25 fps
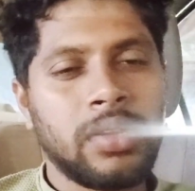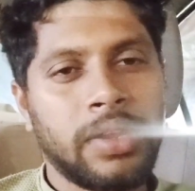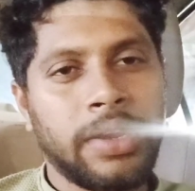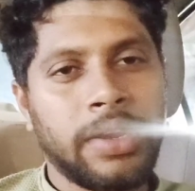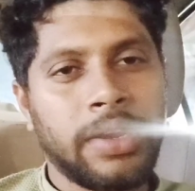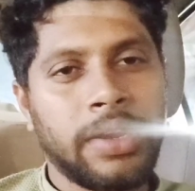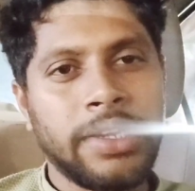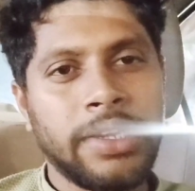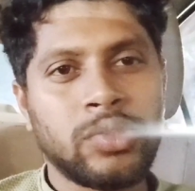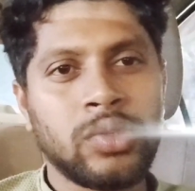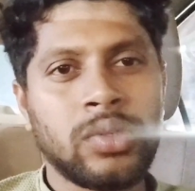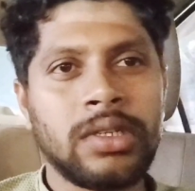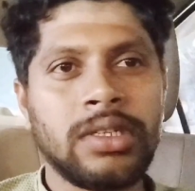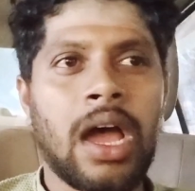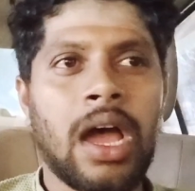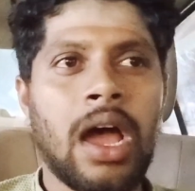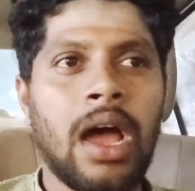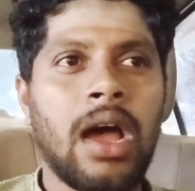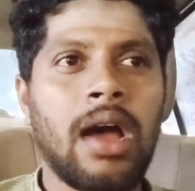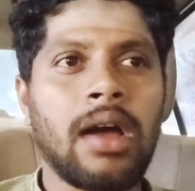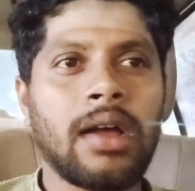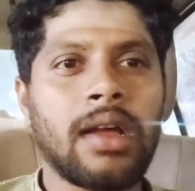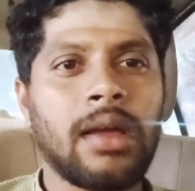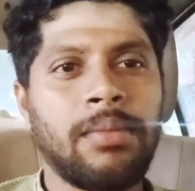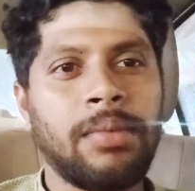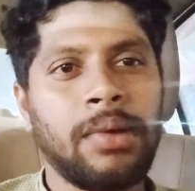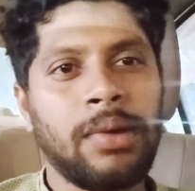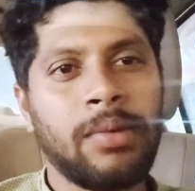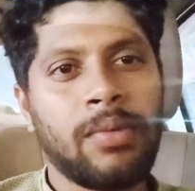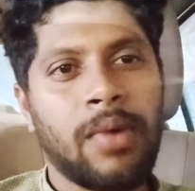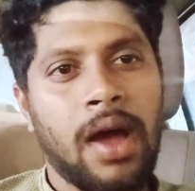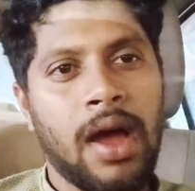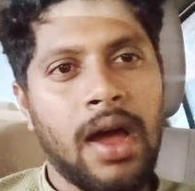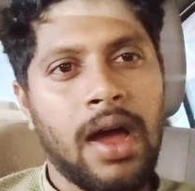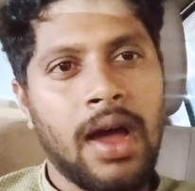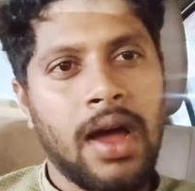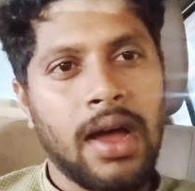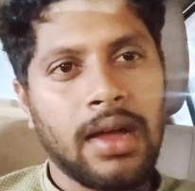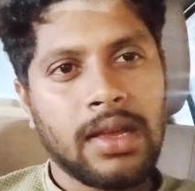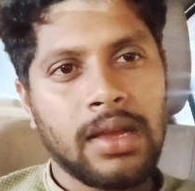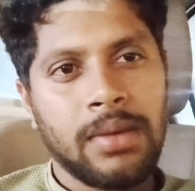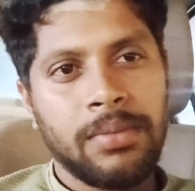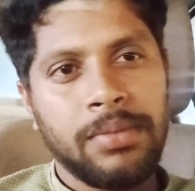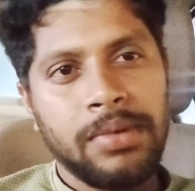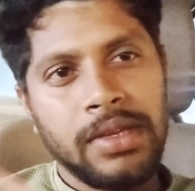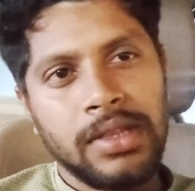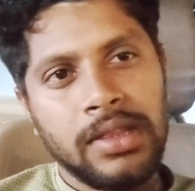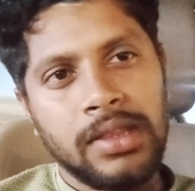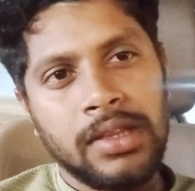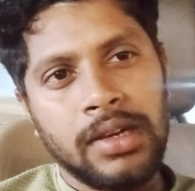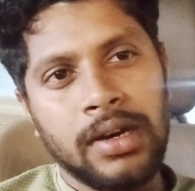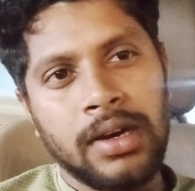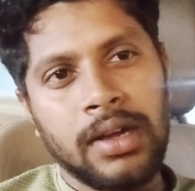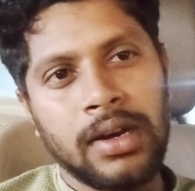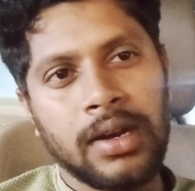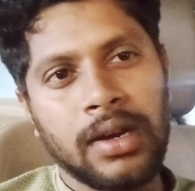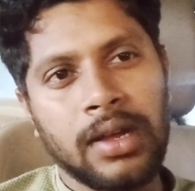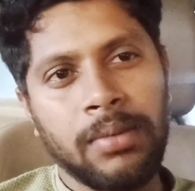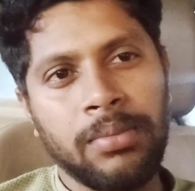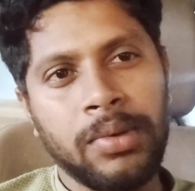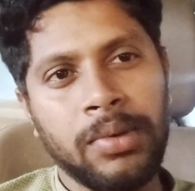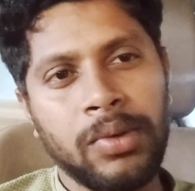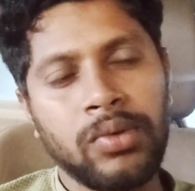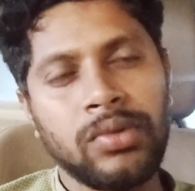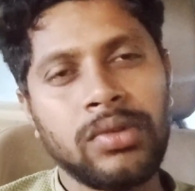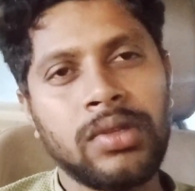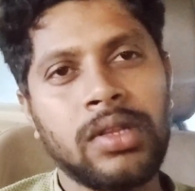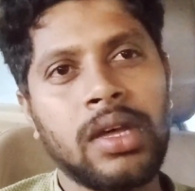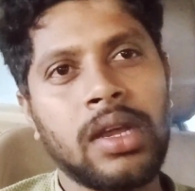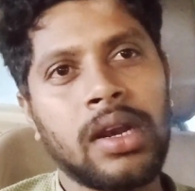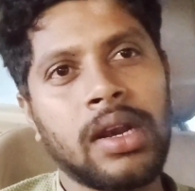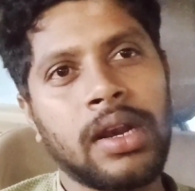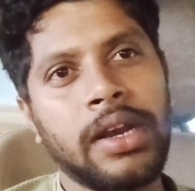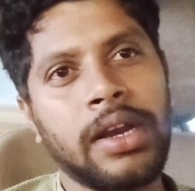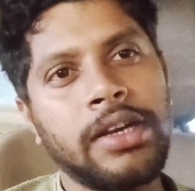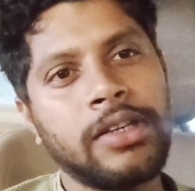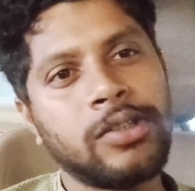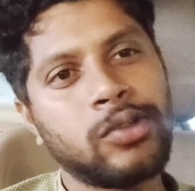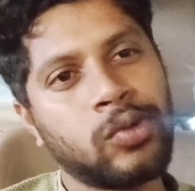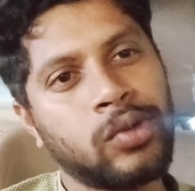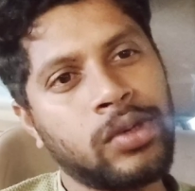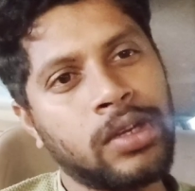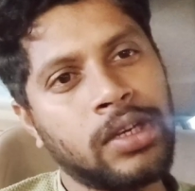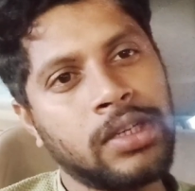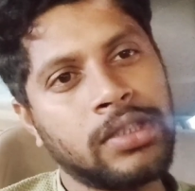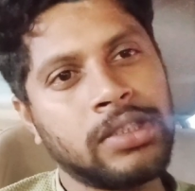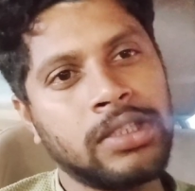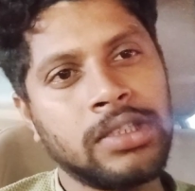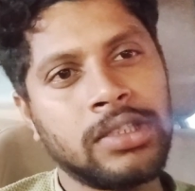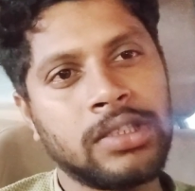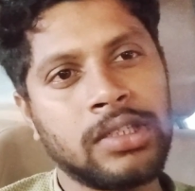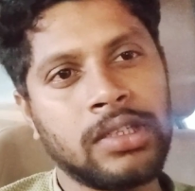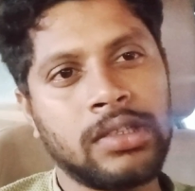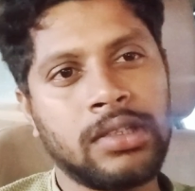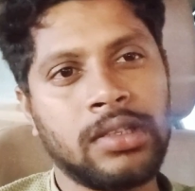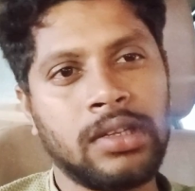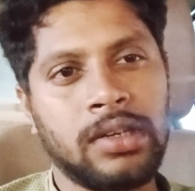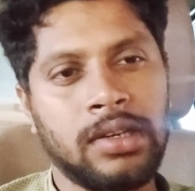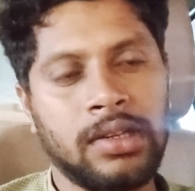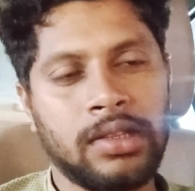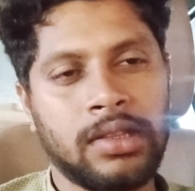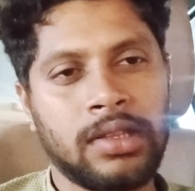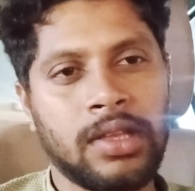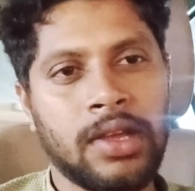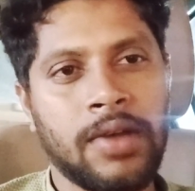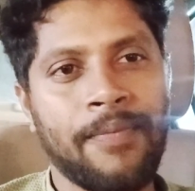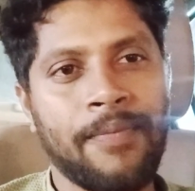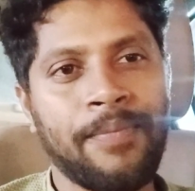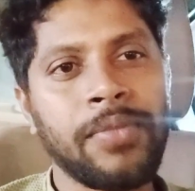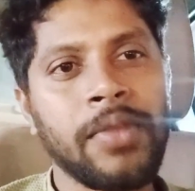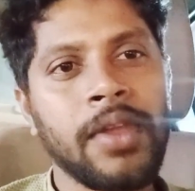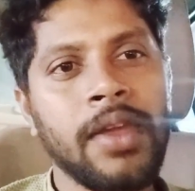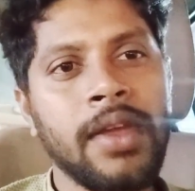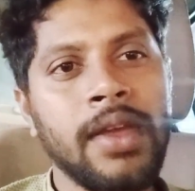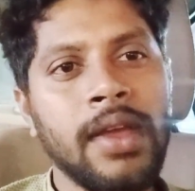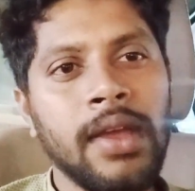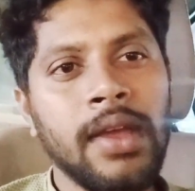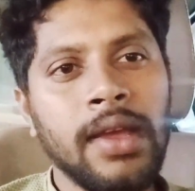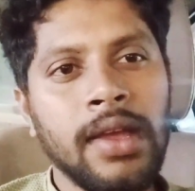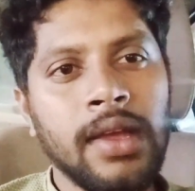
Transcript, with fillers: रेड जोन यहाँ कभी वहाँ कभी इधर कभी उधर रेड जोन ऐसे ही चलते रहता है